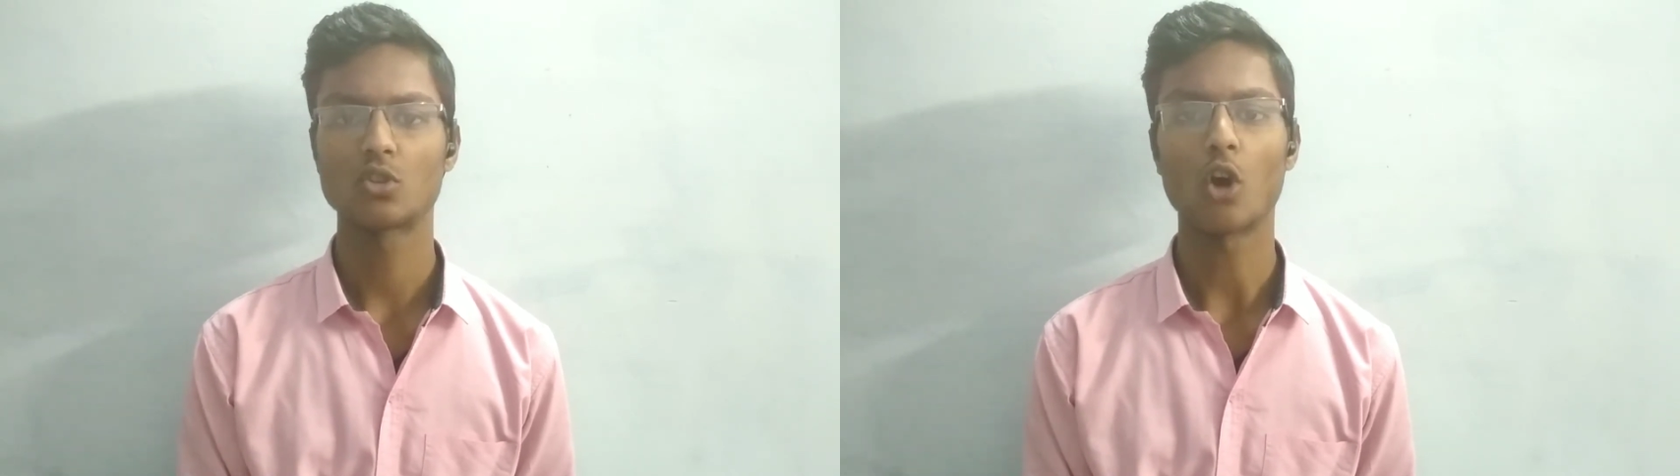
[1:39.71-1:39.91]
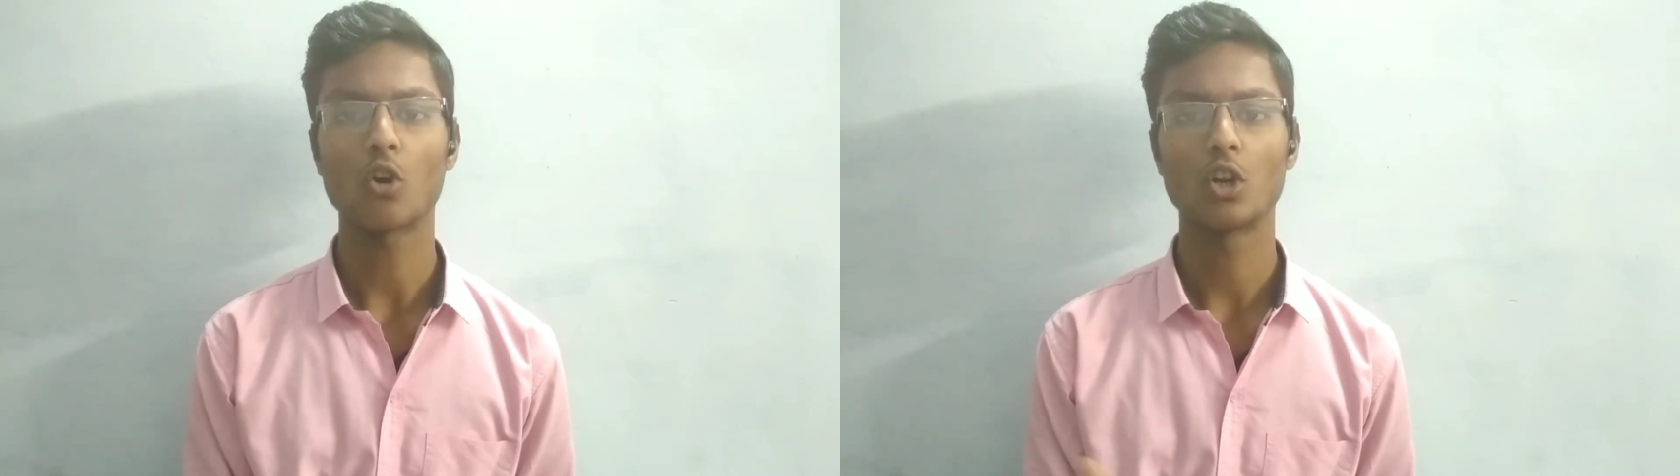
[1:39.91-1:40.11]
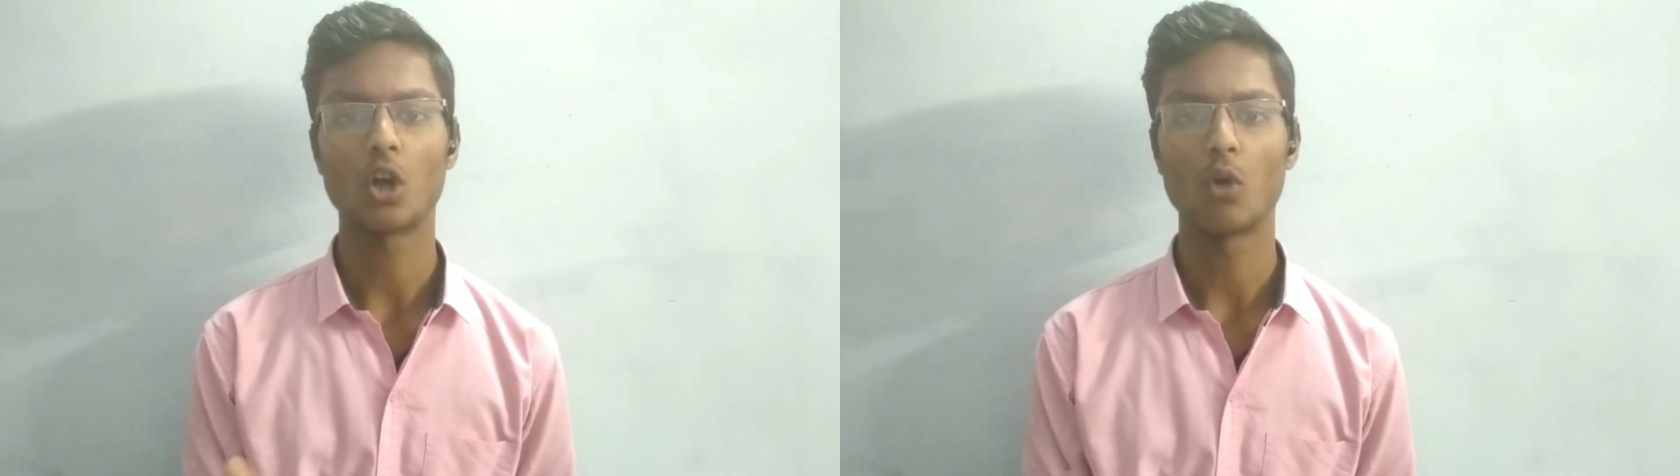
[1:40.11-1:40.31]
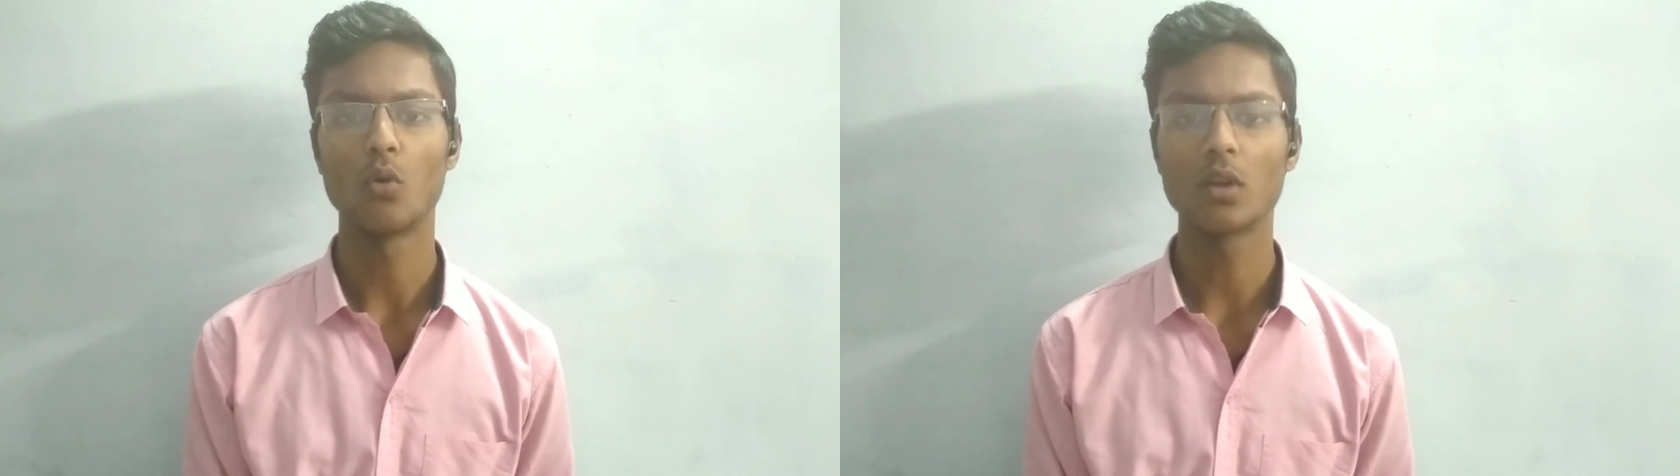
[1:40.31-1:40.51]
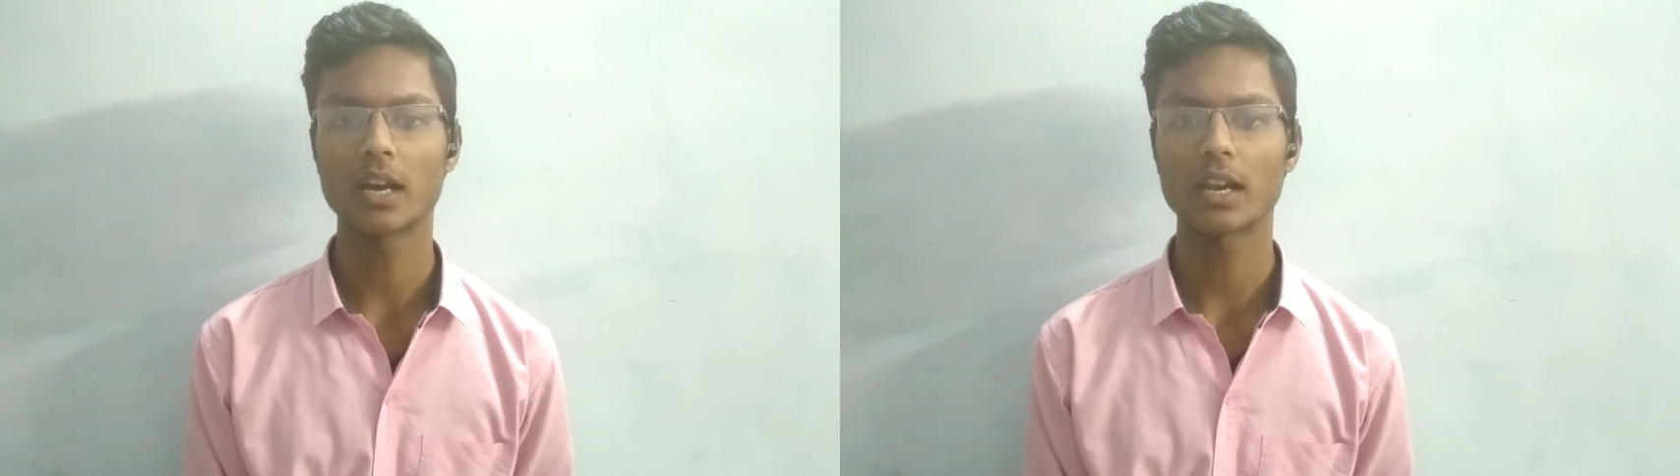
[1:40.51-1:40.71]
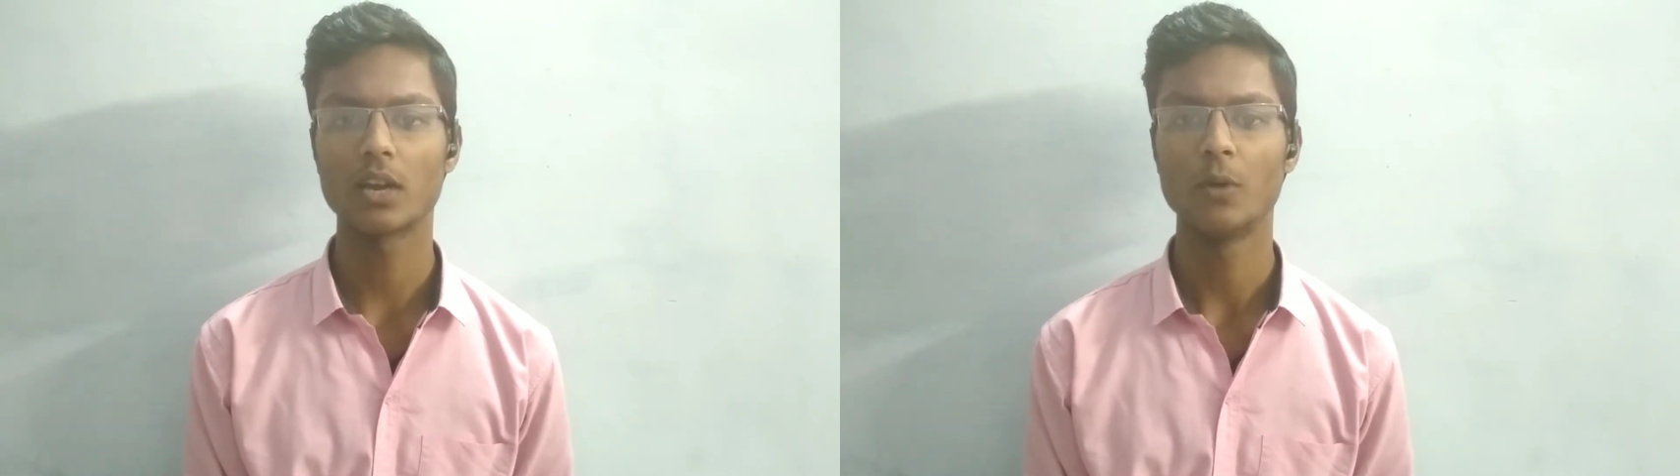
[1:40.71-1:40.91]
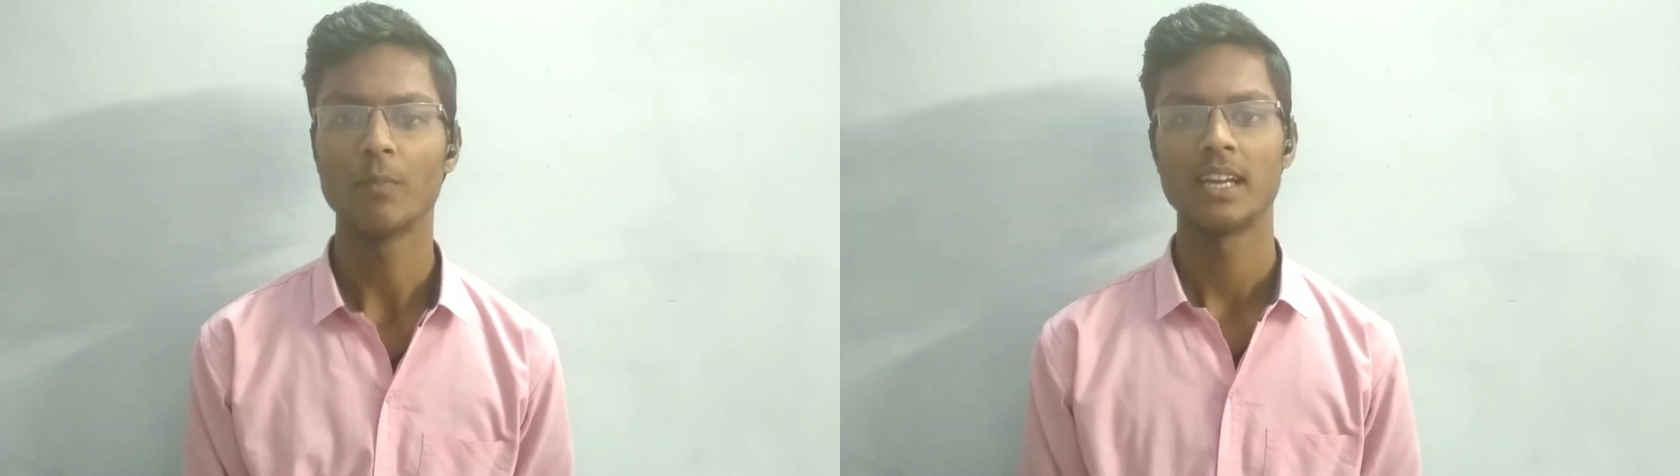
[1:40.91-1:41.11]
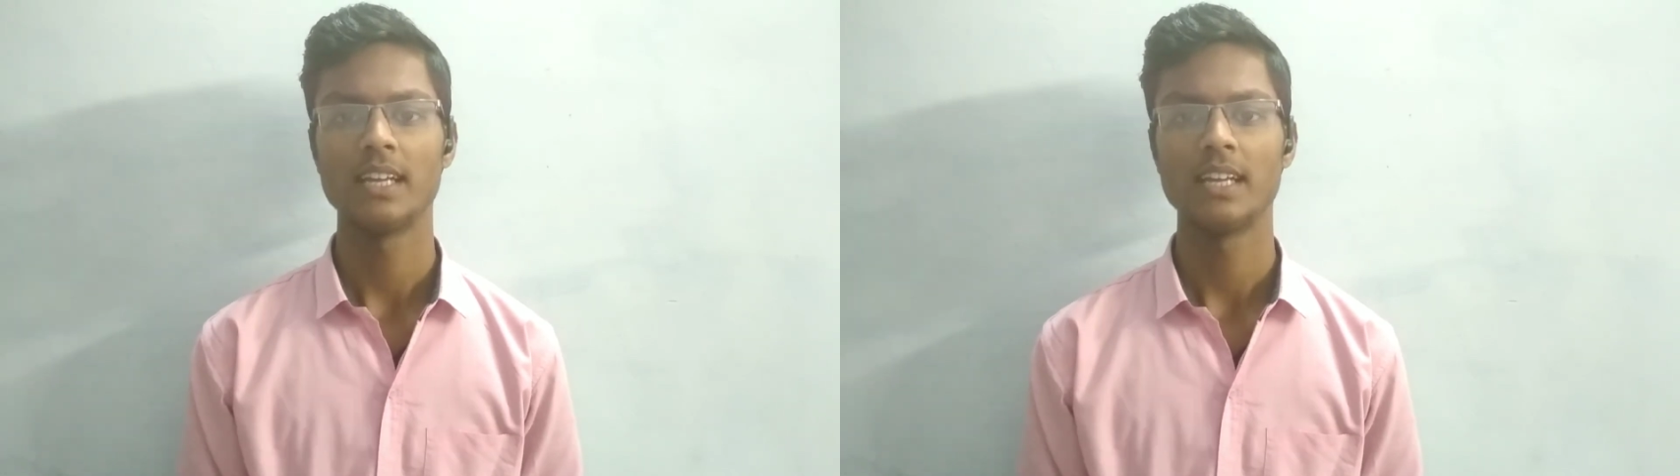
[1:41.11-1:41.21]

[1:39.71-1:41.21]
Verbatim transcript: सॉन्ग को डाउनलोड कर रहे हो